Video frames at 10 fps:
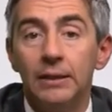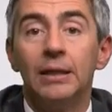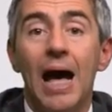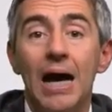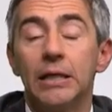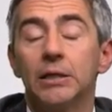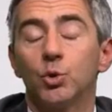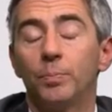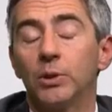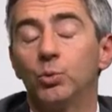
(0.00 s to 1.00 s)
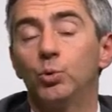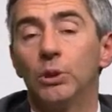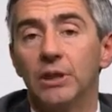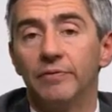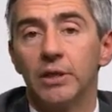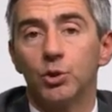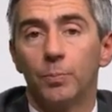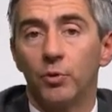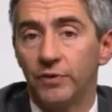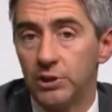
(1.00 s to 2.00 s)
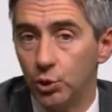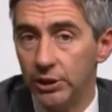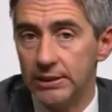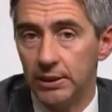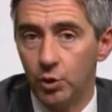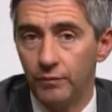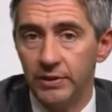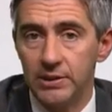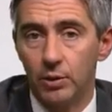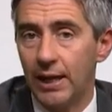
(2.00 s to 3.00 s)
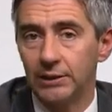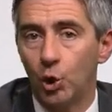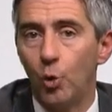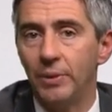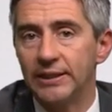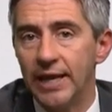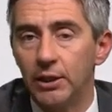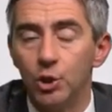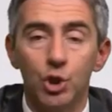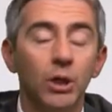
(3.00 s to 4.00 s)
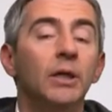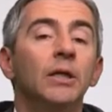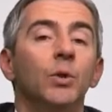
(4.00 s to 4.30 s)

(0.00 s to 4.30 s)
anche e soprattutto attraverso professionisti convenzionati come i tecnici,